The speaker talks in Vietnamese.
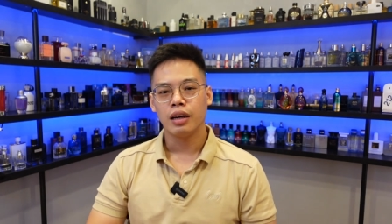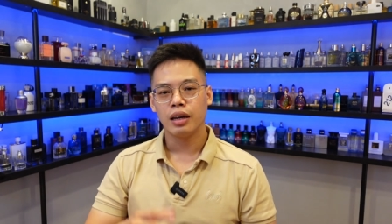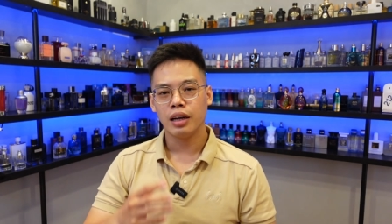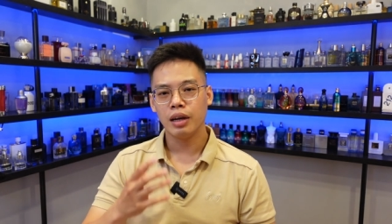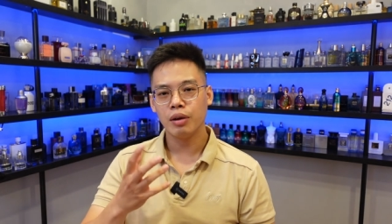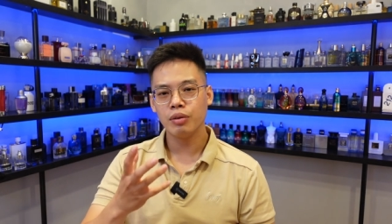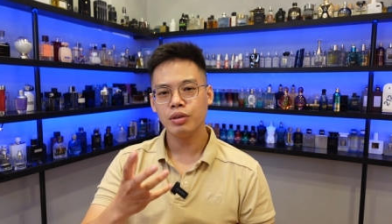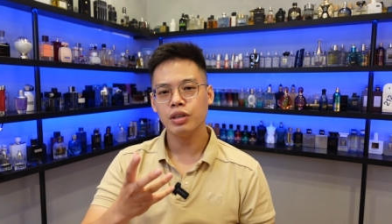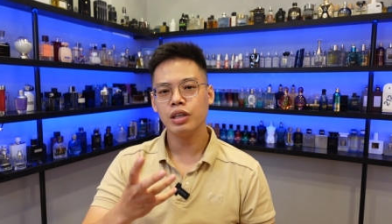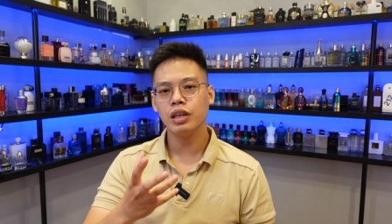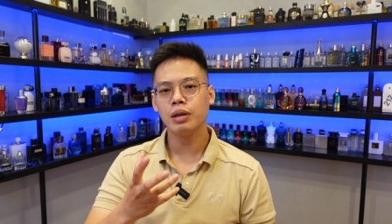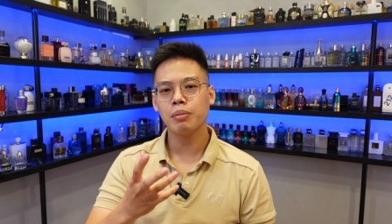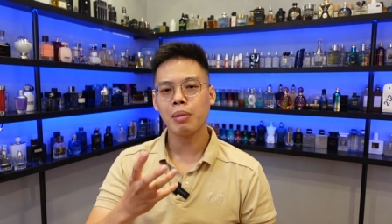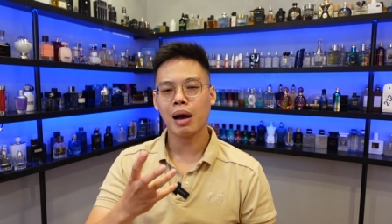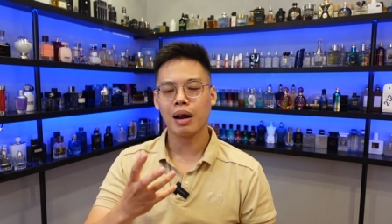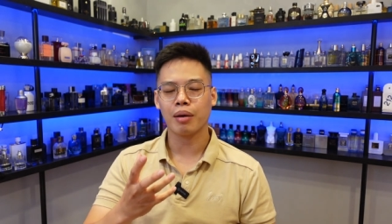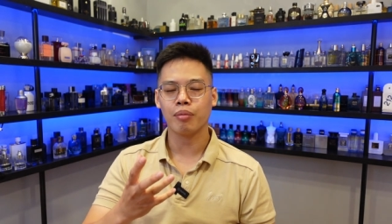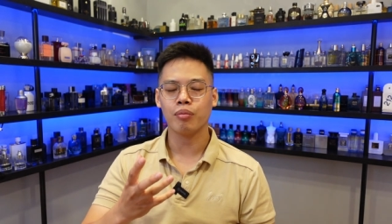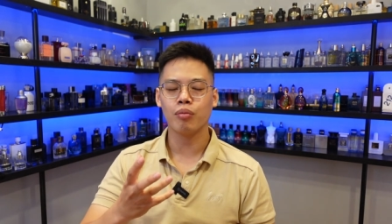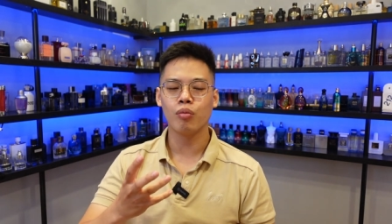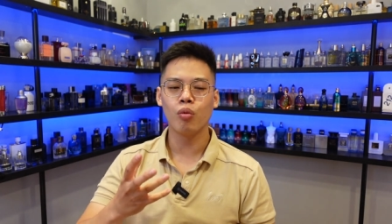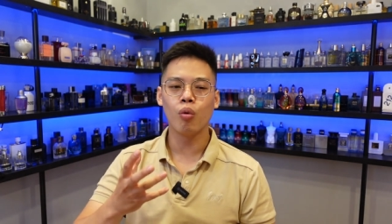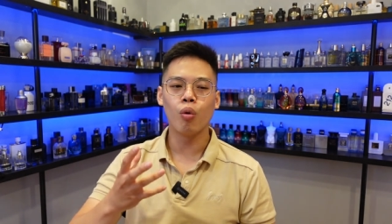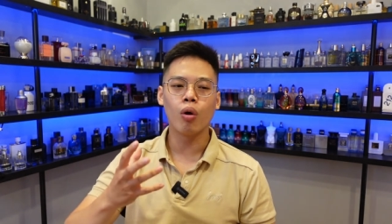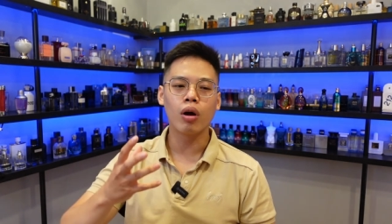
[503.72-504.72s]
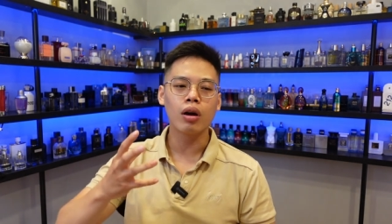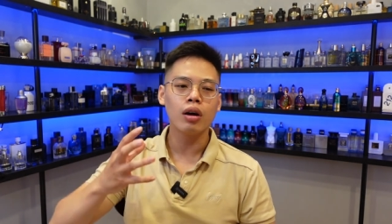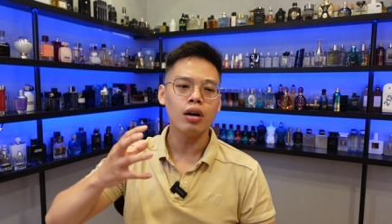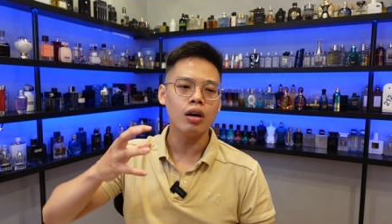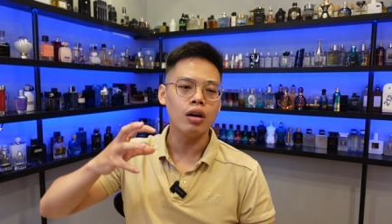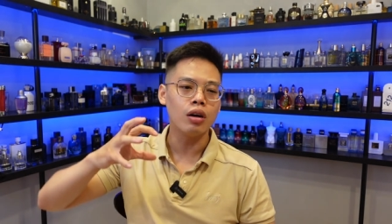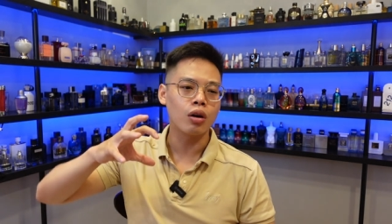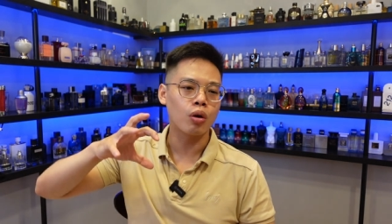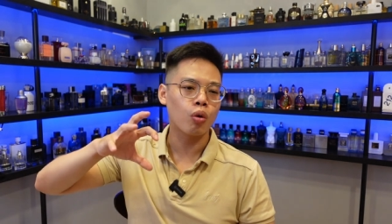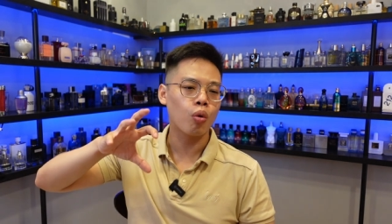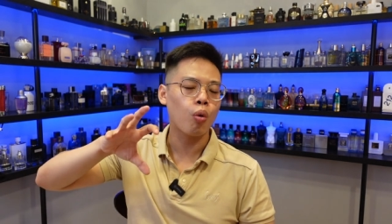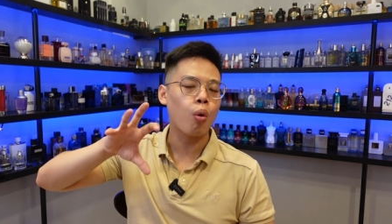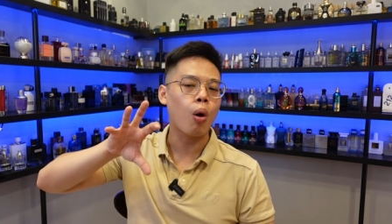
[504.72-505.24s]
nếu như bạn muốn
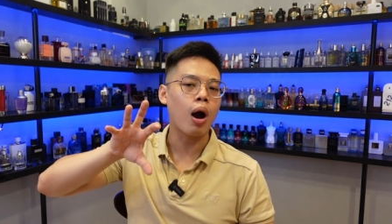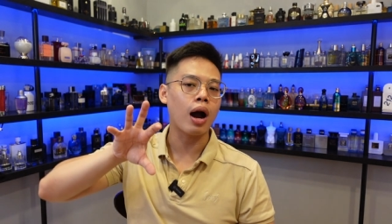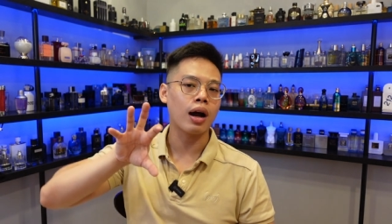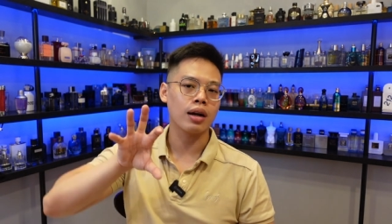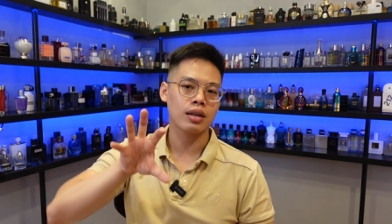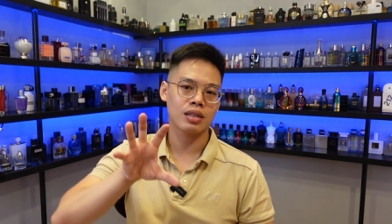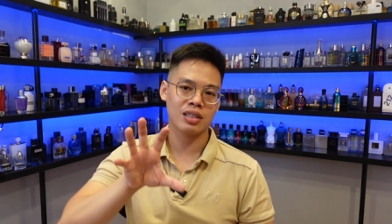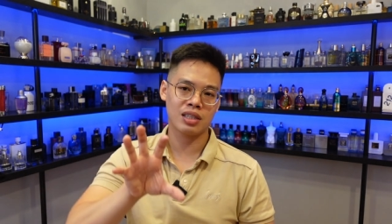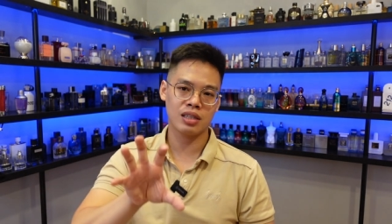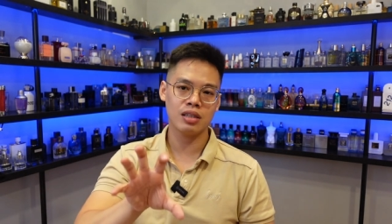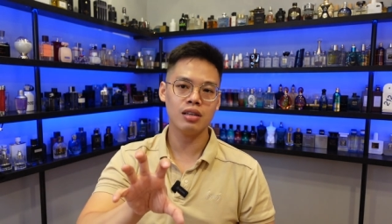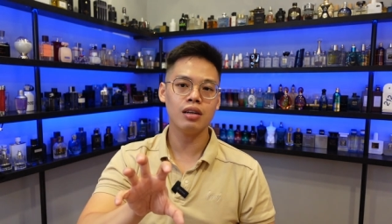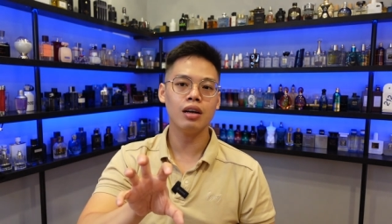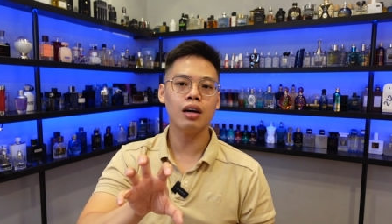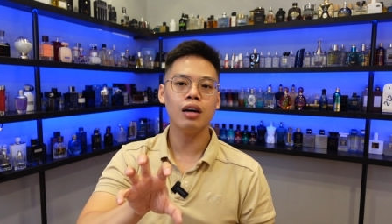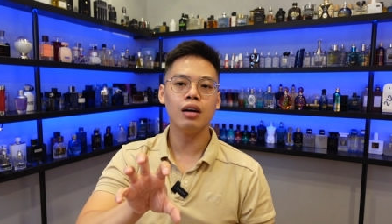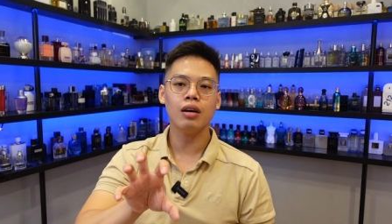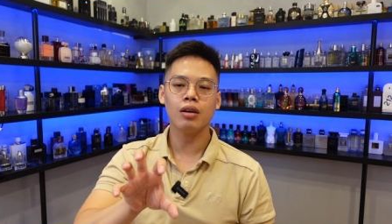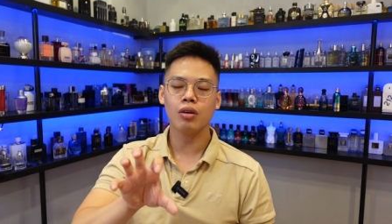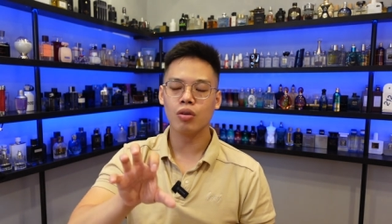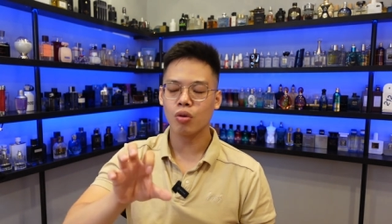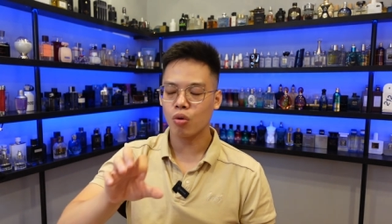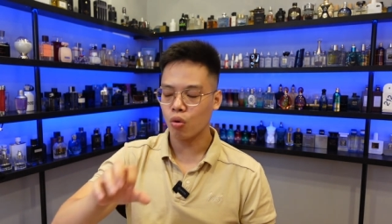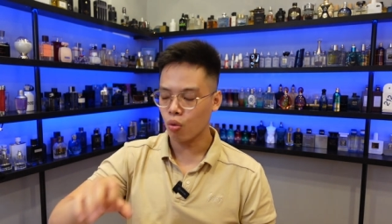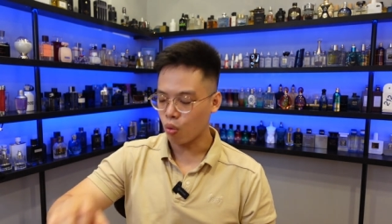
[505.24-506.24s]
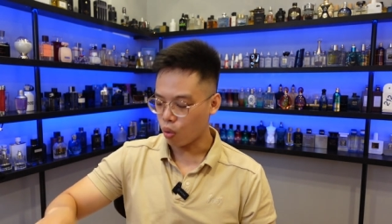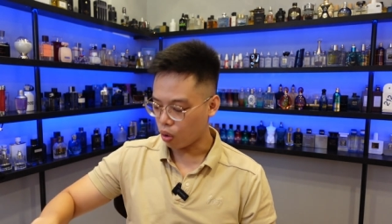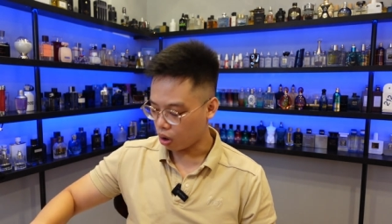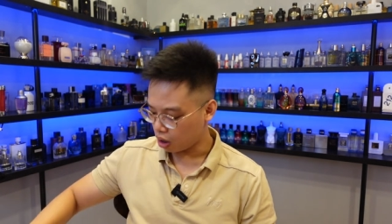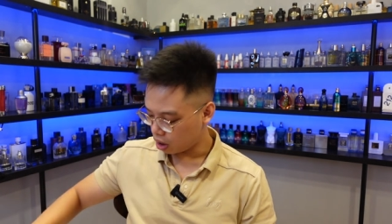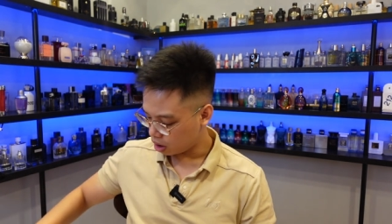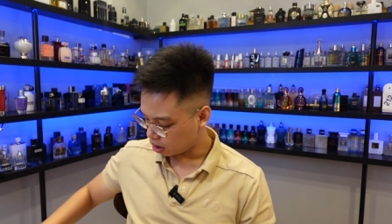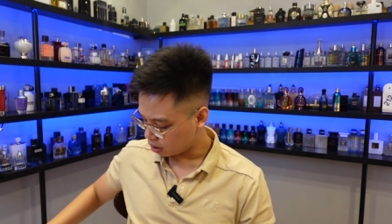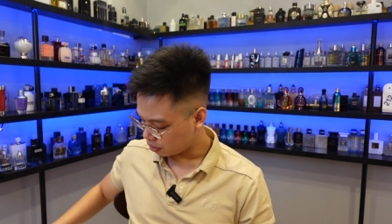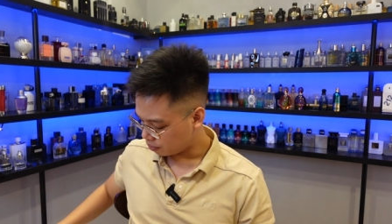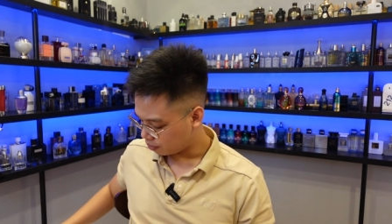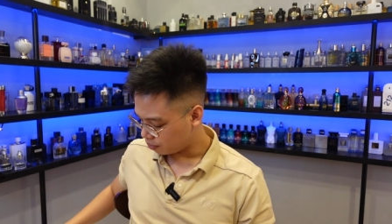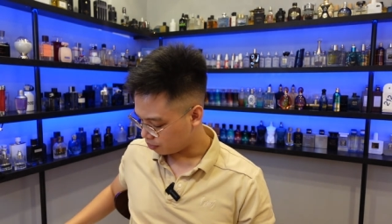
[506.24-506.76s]
ở khoảng giữa của